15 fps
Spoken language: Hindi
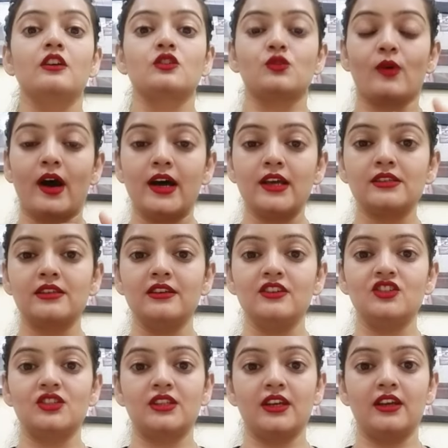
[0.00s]
श्वास
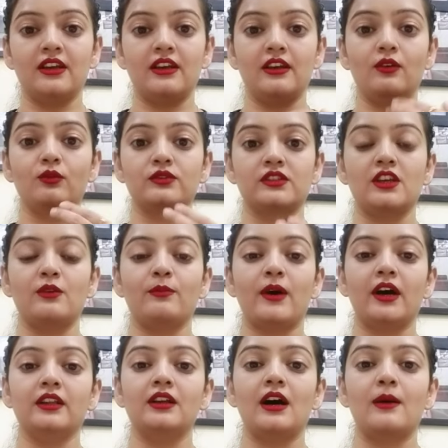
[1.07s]
खींचते हैं उसके
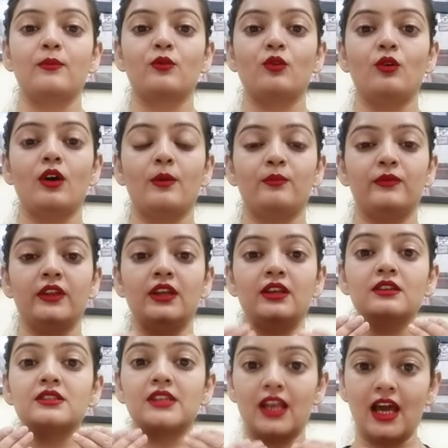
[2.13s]
बाद आपको अपने
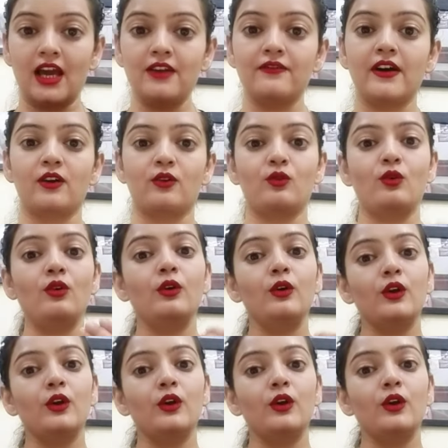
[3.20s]
सलाइवा को